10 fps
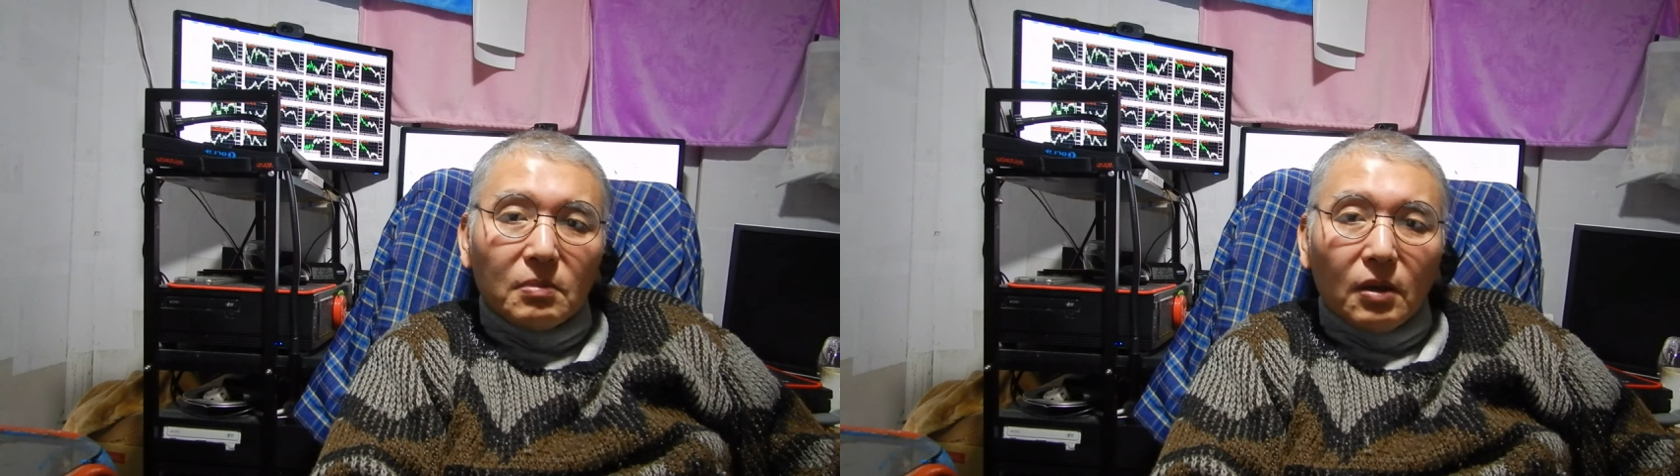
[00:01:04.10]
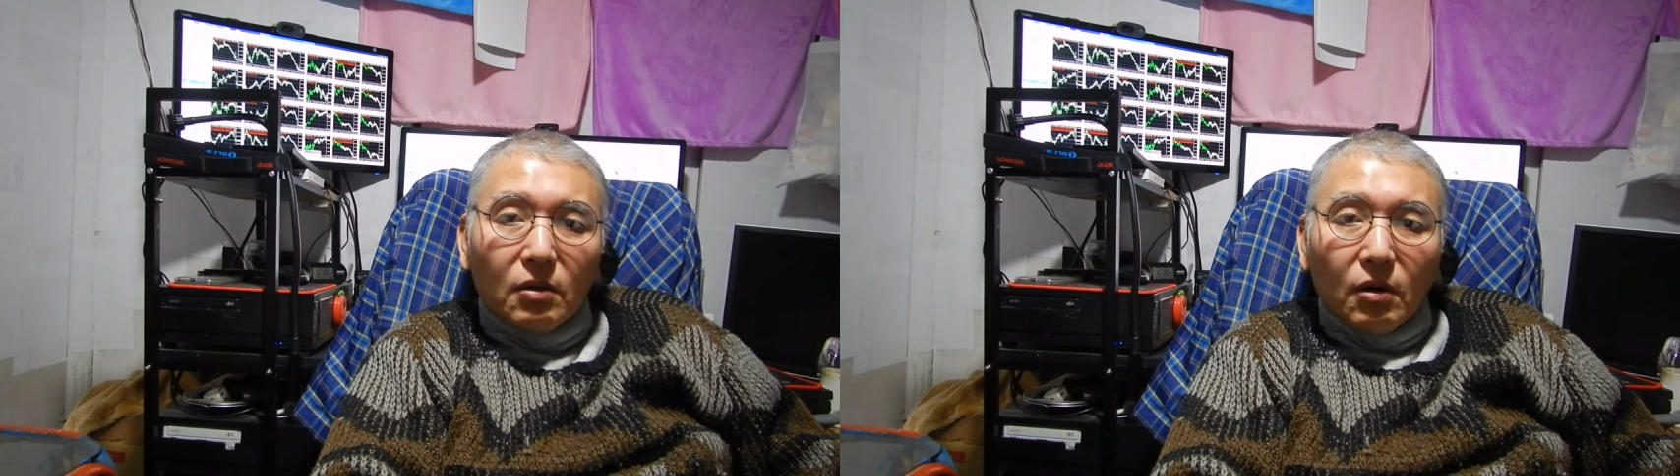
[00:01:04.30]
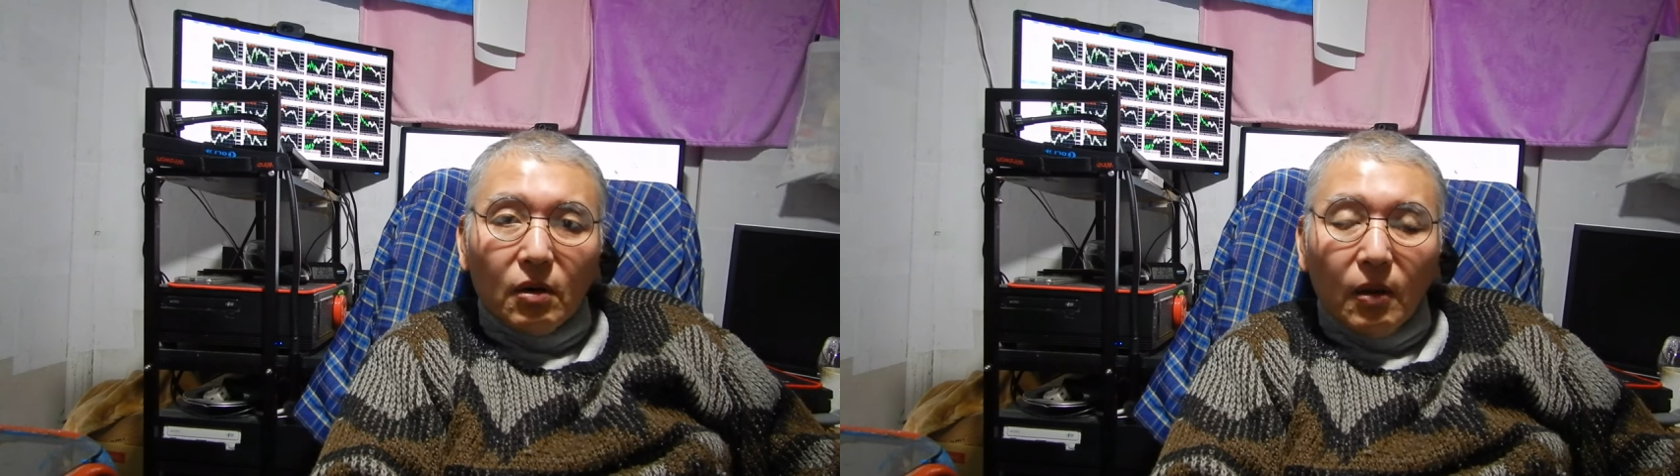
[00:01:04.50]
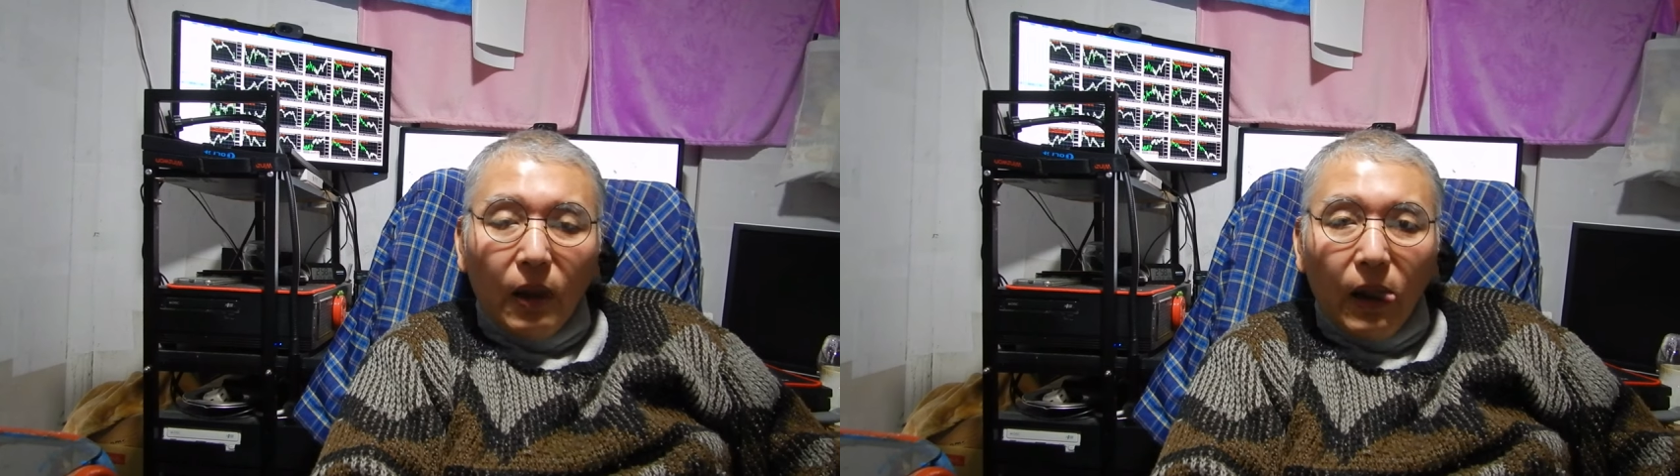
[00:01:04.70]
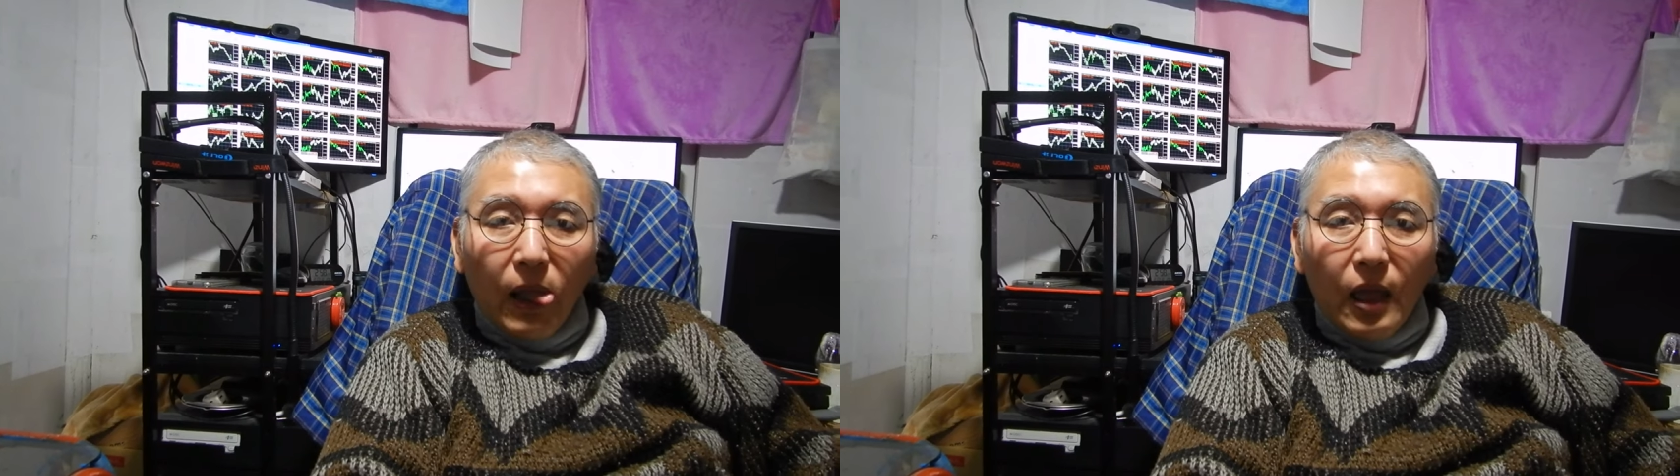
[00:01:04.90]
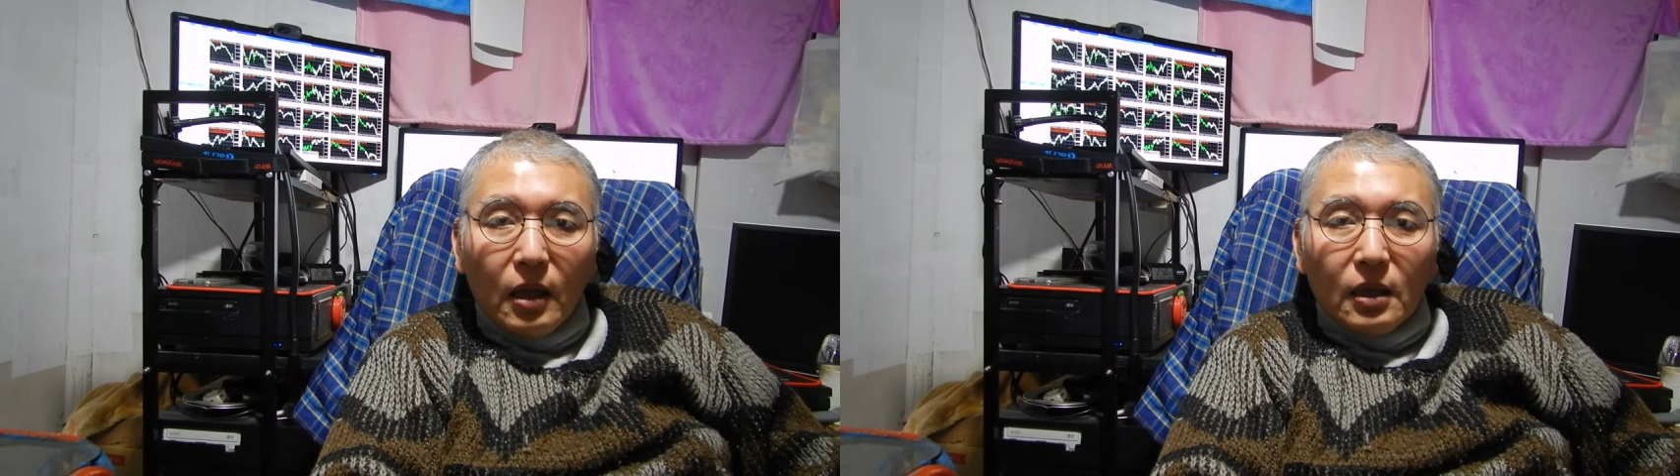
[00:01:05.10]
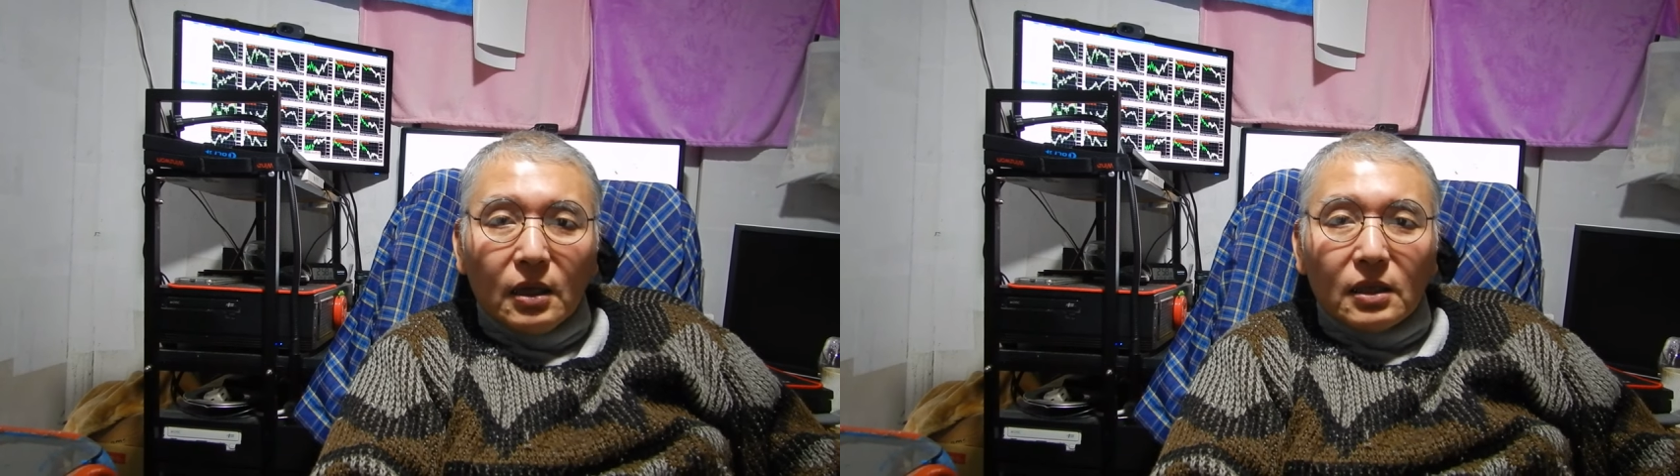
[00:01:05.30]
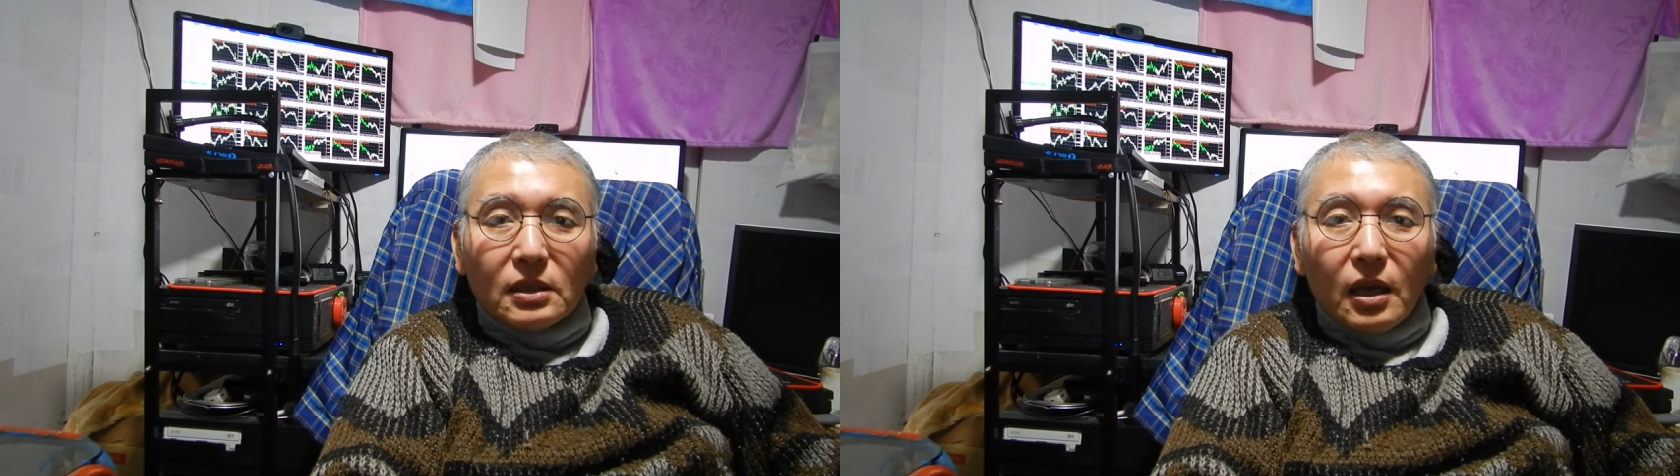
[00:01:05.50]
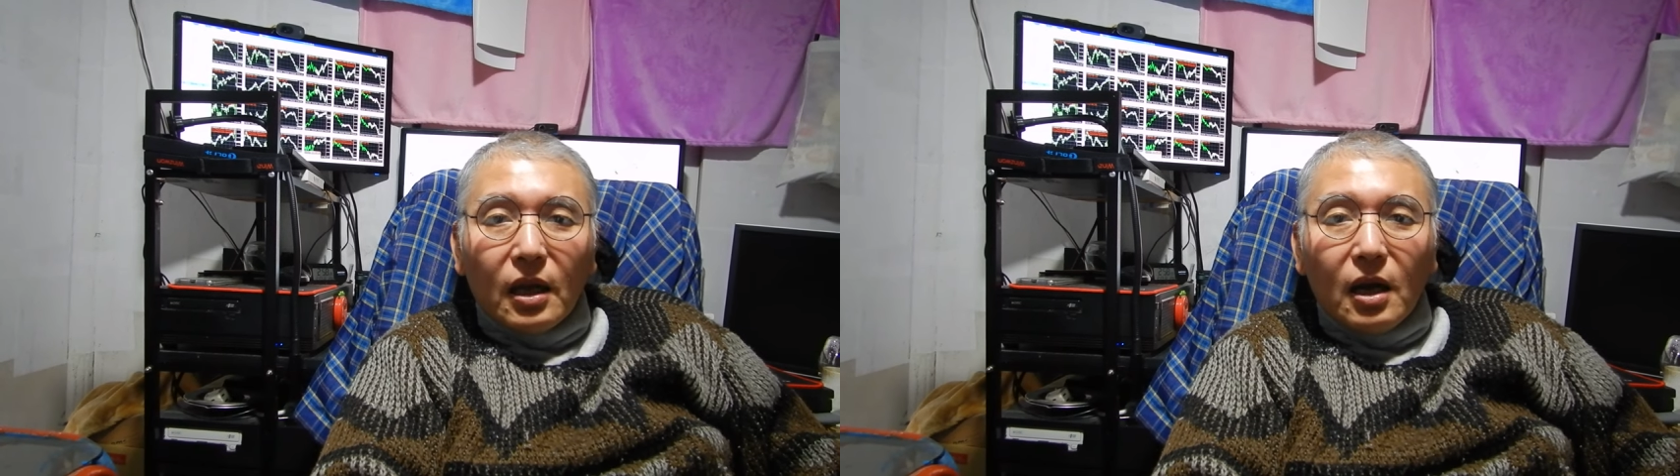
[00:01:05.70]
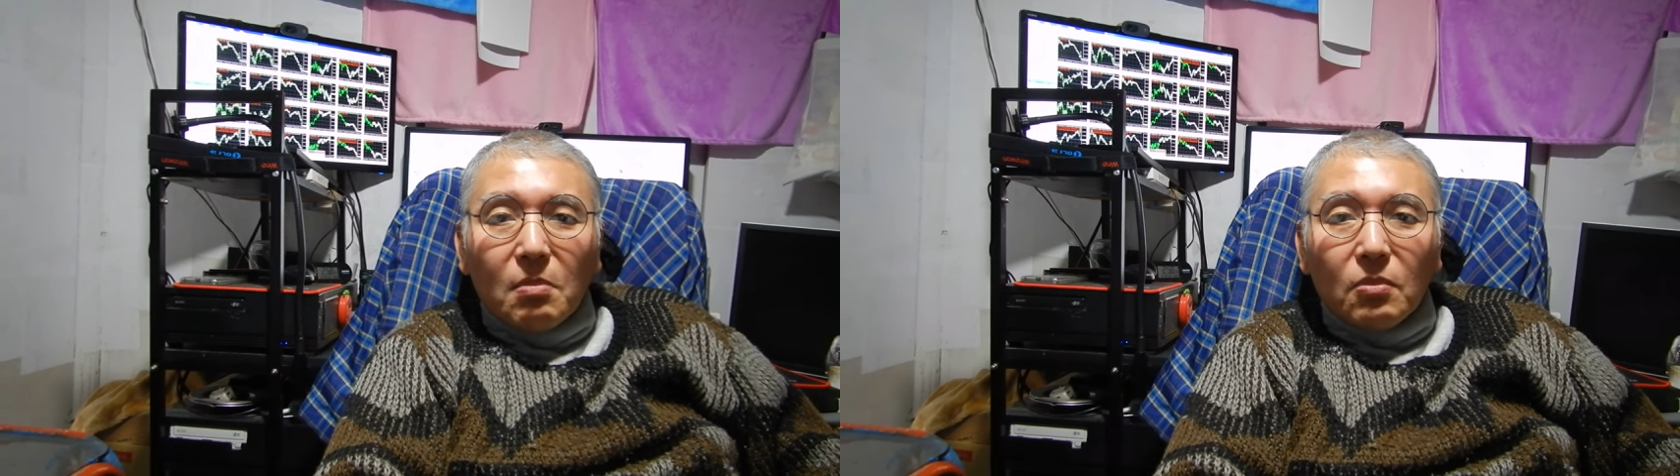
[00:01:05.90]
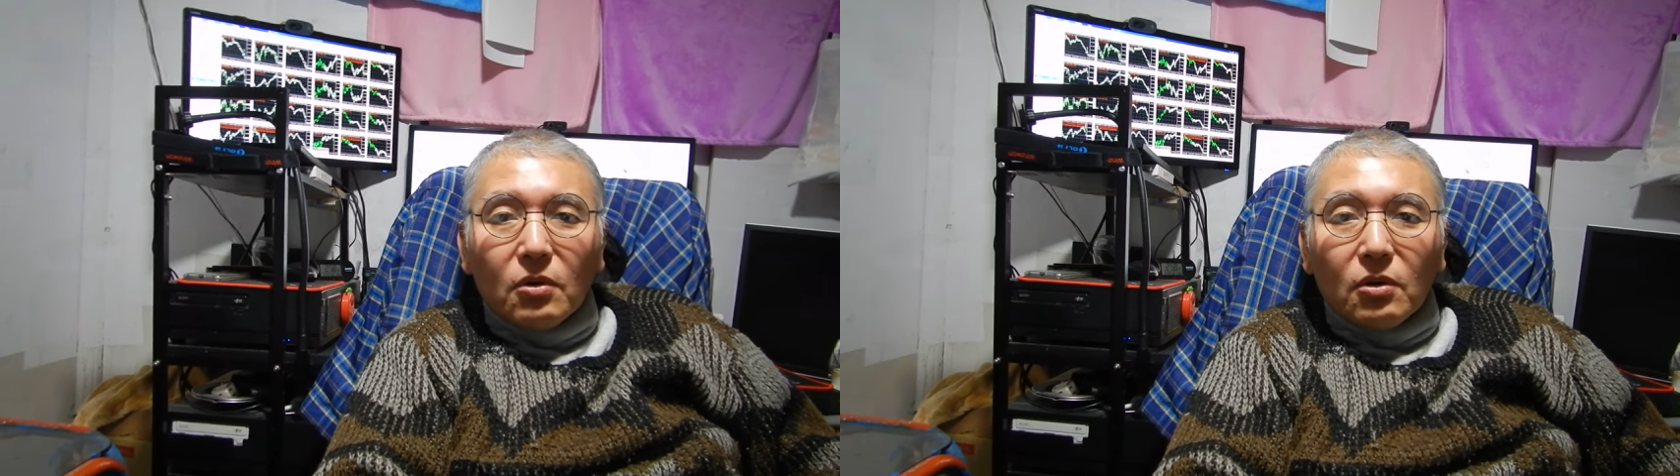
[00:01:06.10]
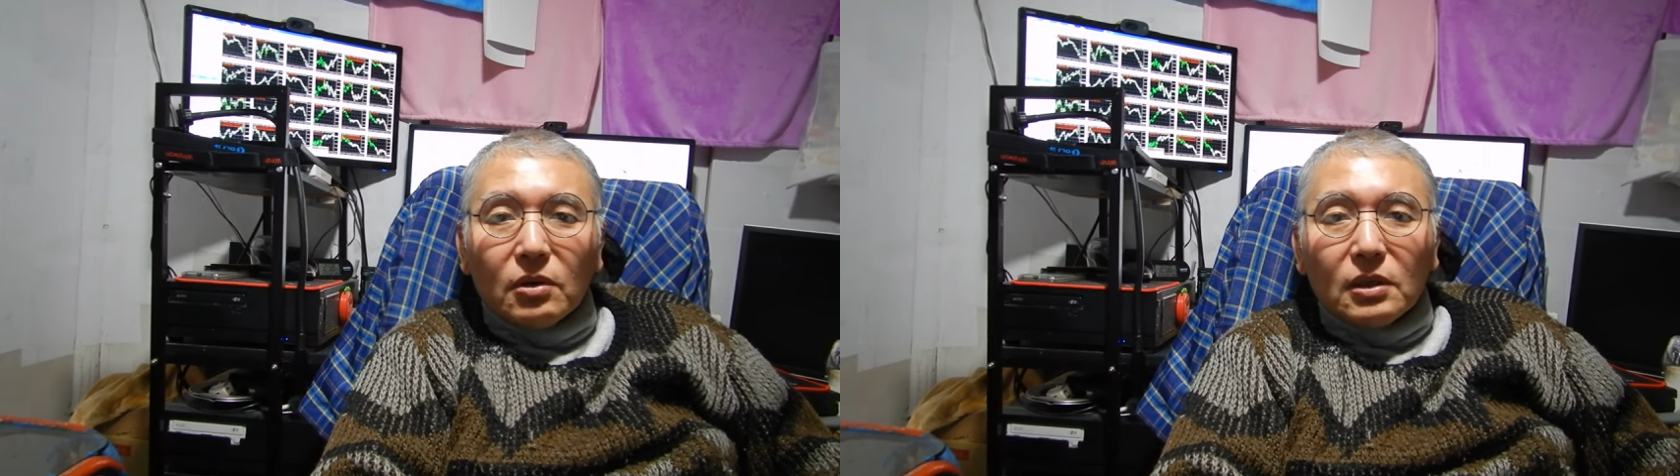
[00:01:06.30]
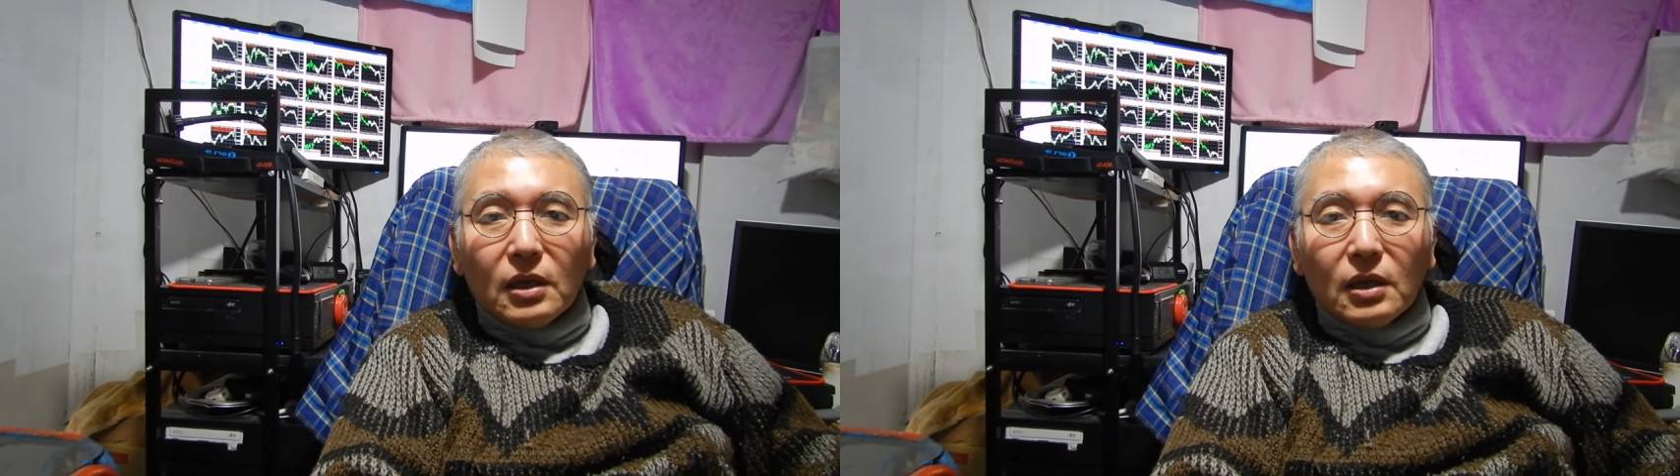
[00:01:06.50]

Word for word: す、今の。石棺も生き